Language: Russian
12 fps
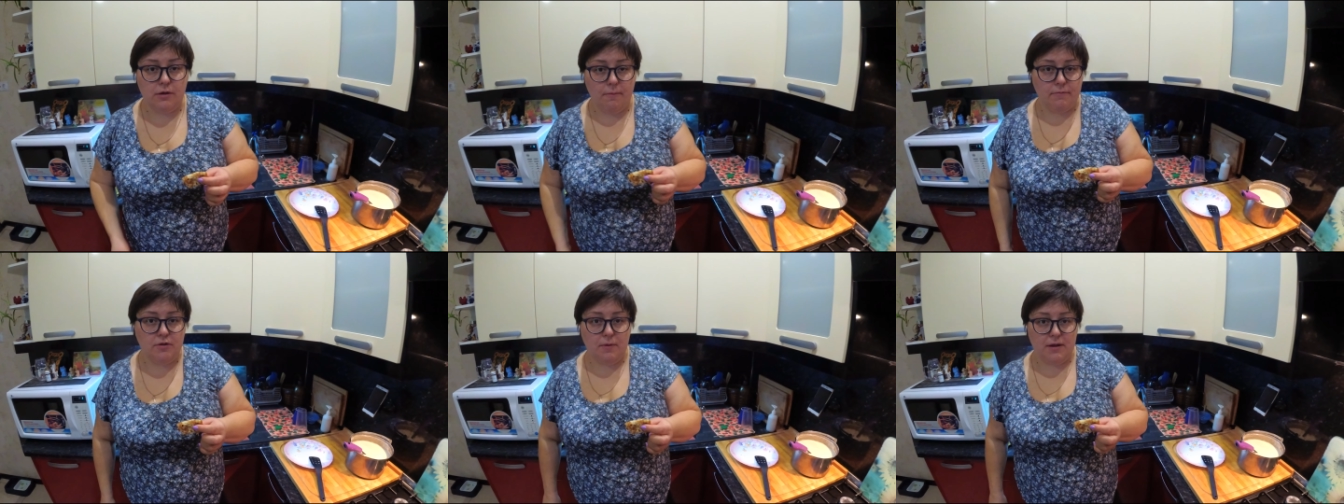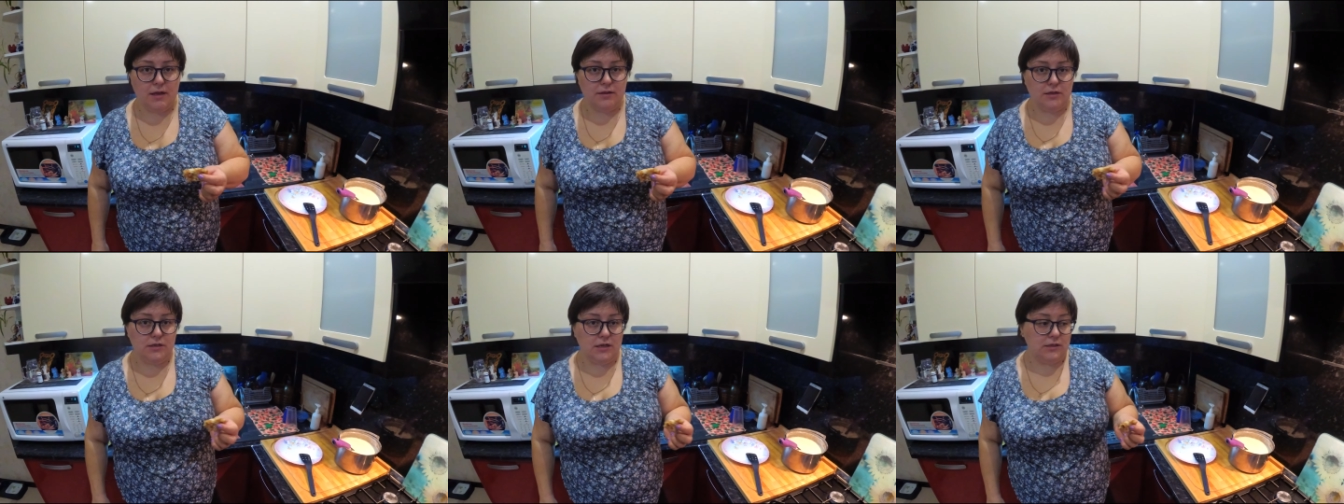непонятное
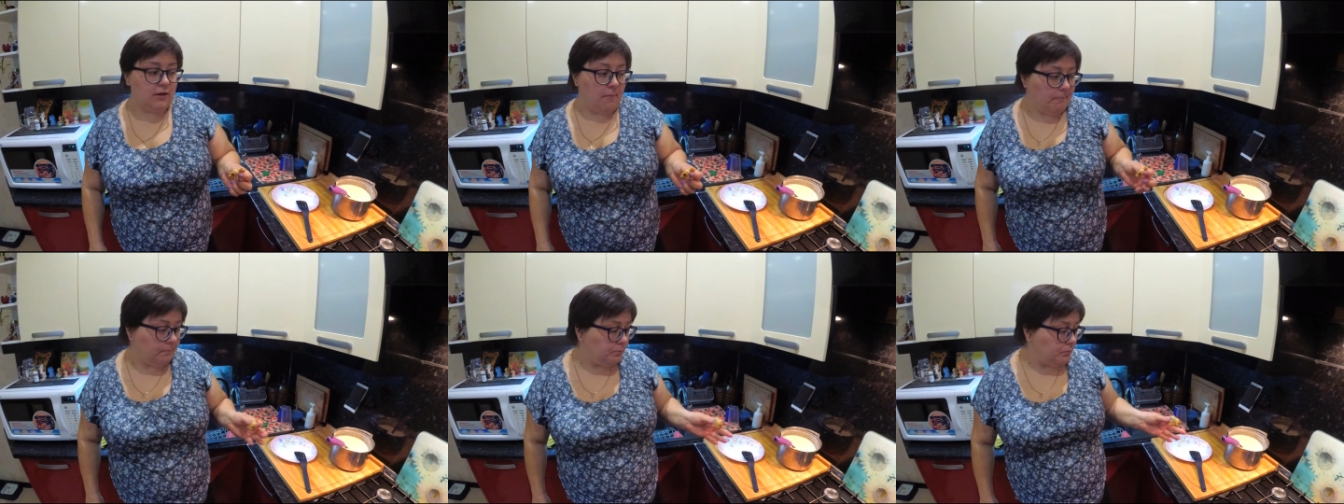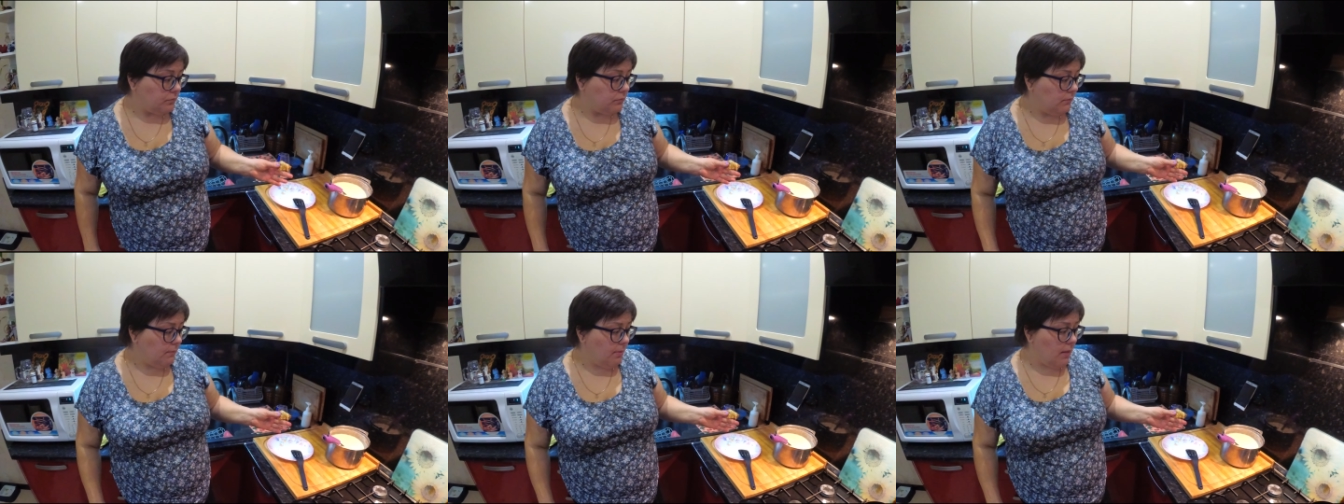тесто.
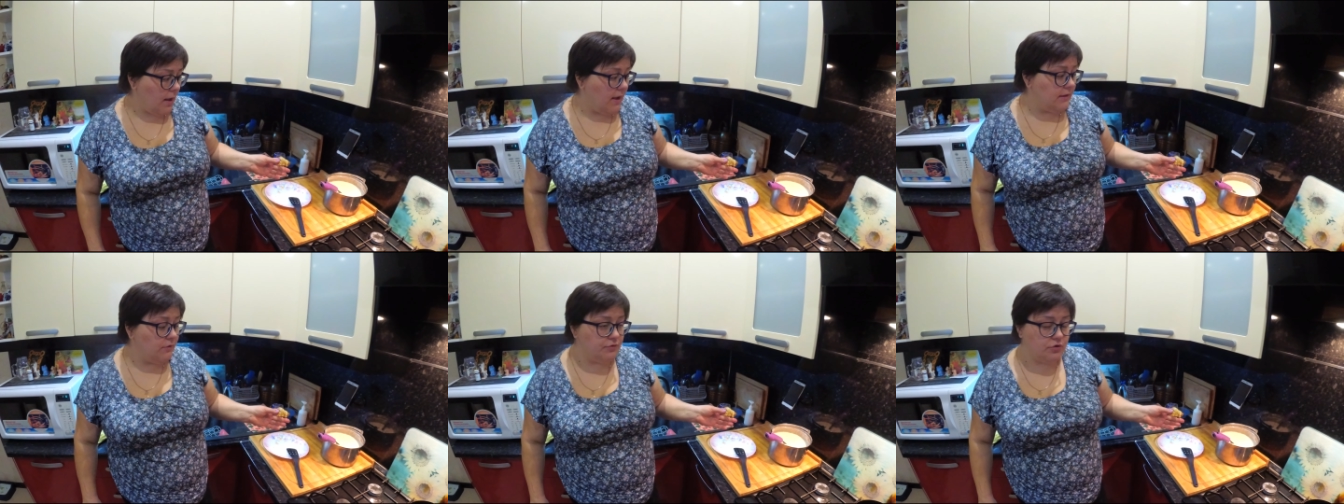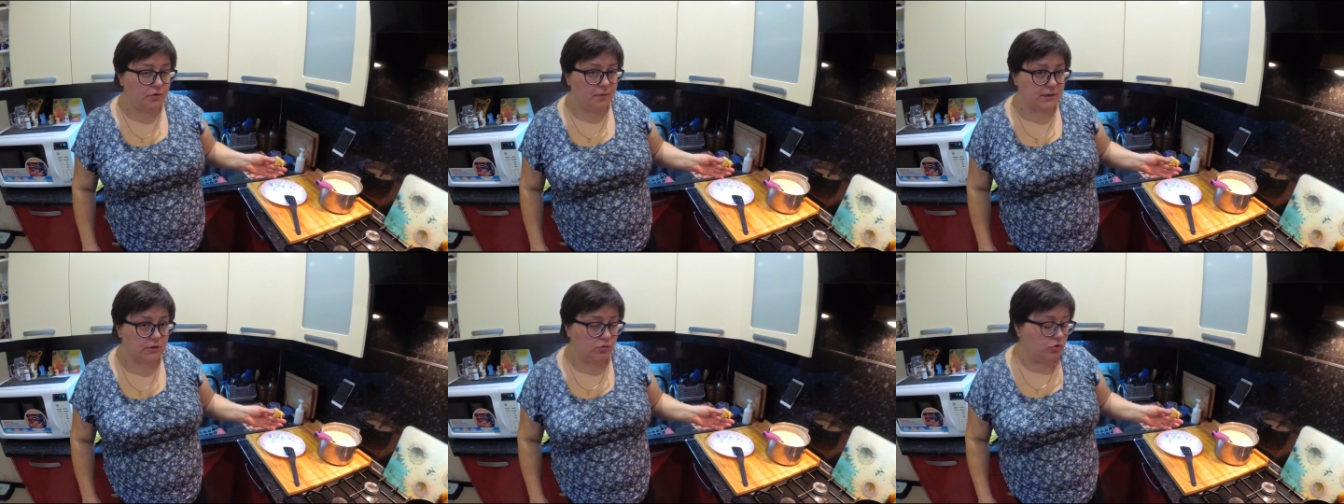Оно все
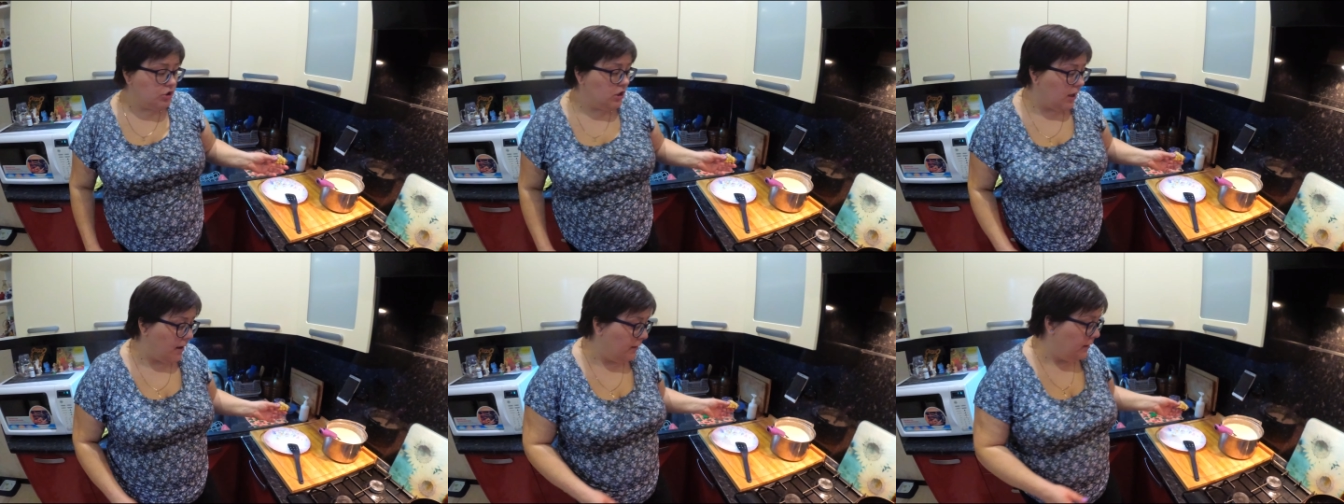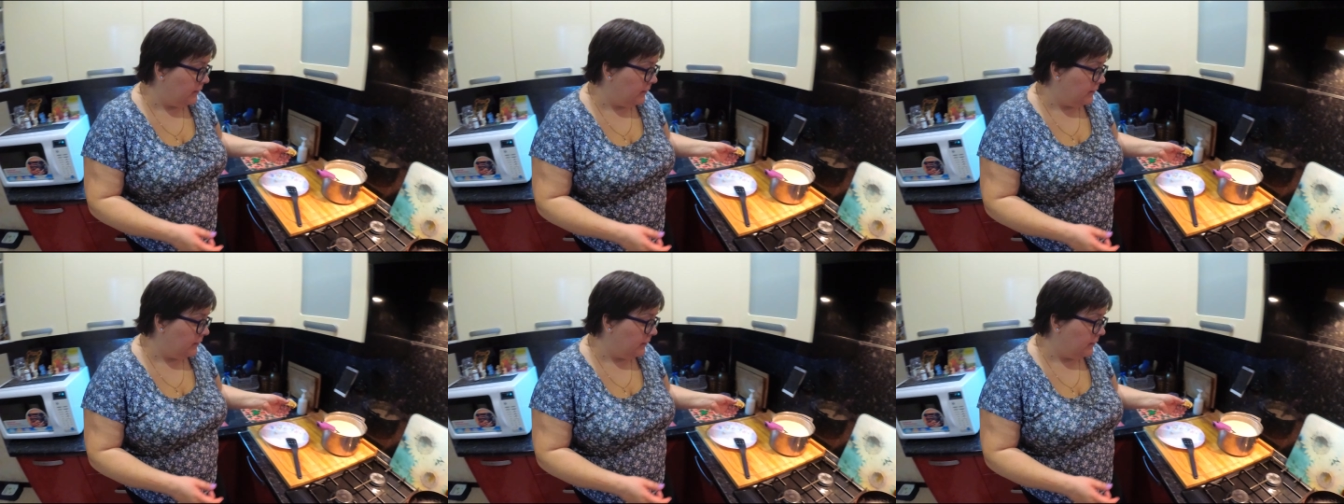воздушное.